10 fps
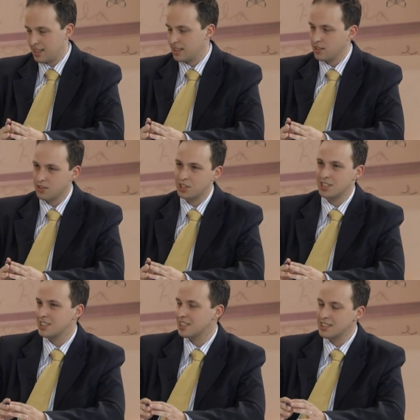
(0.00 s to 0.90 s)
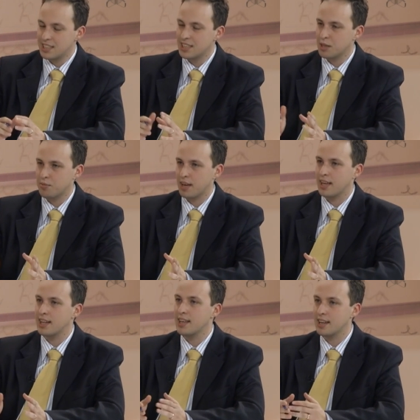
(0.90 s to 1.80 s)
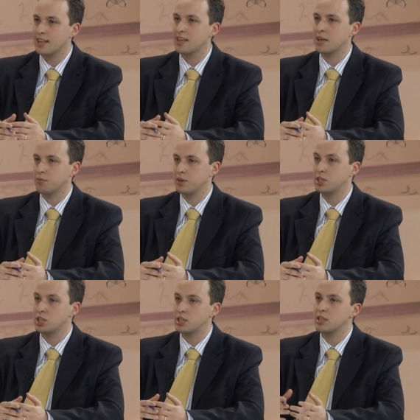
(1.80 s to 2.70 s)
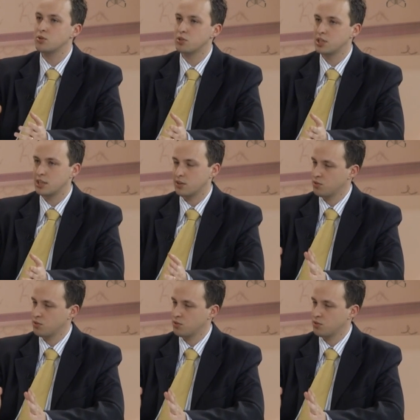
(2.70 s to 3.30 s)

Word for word: Então, a gente indica para ele que ele realmente tire o dia,